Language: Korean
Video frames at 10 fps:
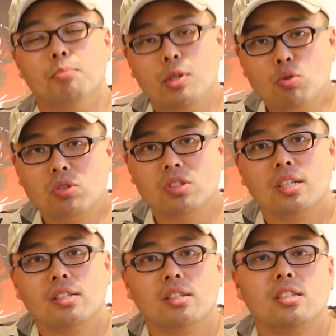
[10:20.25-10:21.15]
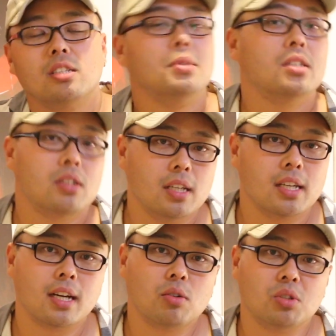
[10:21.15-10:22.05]
미국 측에서는 지금 이렇게
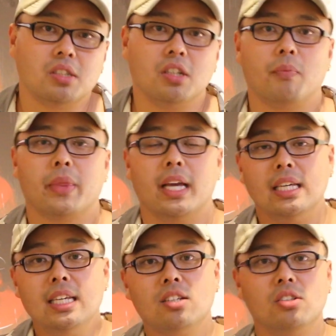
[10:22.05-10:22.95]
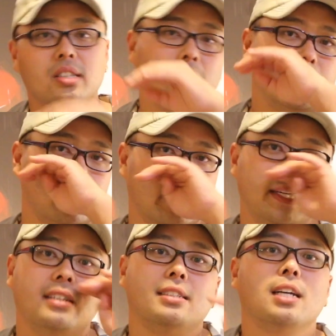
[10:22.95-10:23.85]
얘기를 하고 있어요. 네, 이 전쟁은
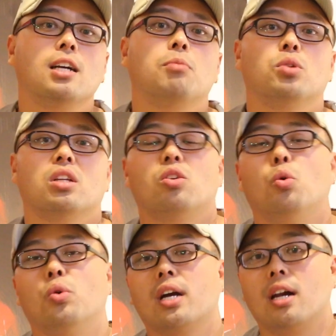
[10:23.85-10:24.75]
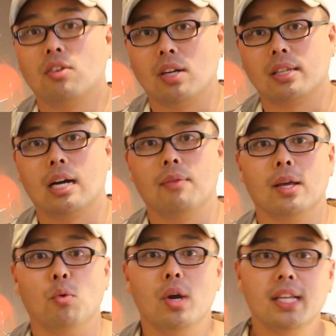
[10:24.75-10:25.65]
생각보다 더 오래 갈 것 같다.
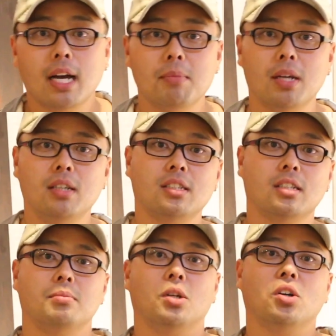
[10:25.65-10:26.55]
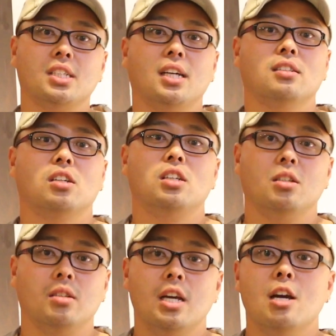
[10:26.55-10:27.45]
네, 왜냐하면 지금 러시아에서
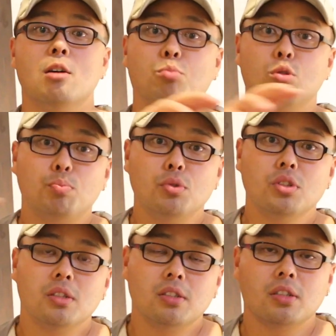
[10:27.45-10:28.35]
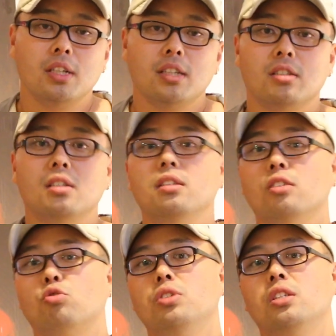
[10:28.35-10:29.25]
이 북부
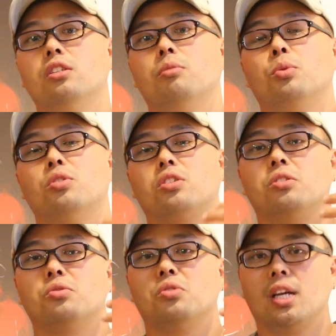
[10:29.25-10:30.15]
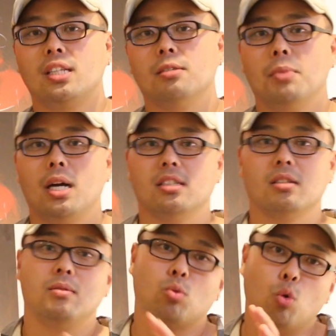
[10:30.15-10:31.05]
전선에서는 군인들은 모두 철수를 했지만
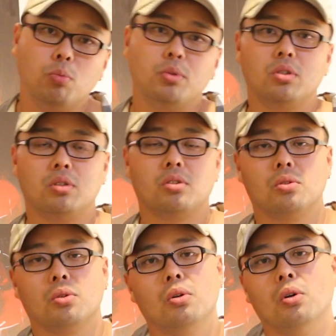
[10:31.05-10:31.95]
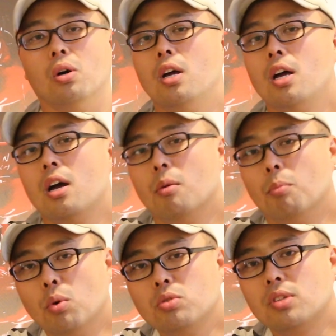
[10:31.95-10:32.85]
지금 동부 전선으로
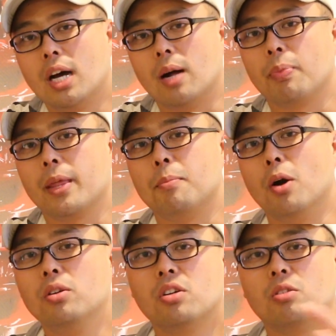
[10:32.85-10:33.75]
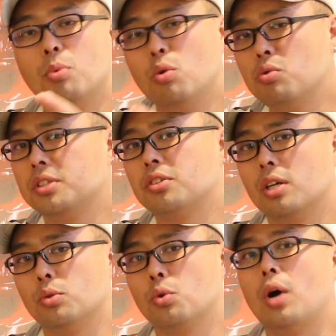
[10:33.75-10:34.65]
모두 다 네, 병력을 모으고
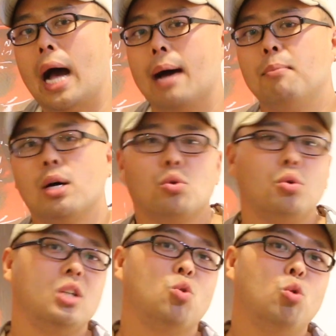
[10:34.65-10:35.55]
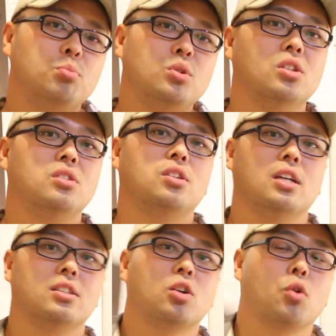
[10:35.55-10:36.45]
있어가지고 아마도 이 동부
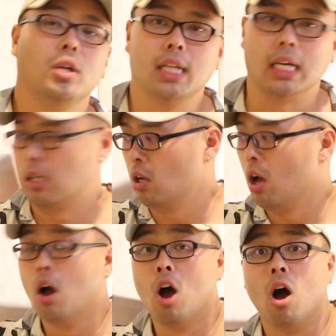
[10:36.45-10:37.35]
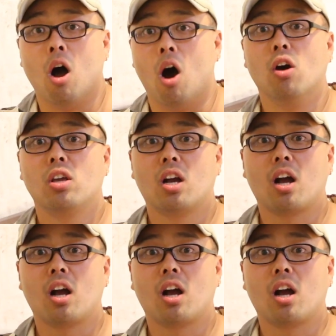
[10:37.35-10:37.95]
전선에서 어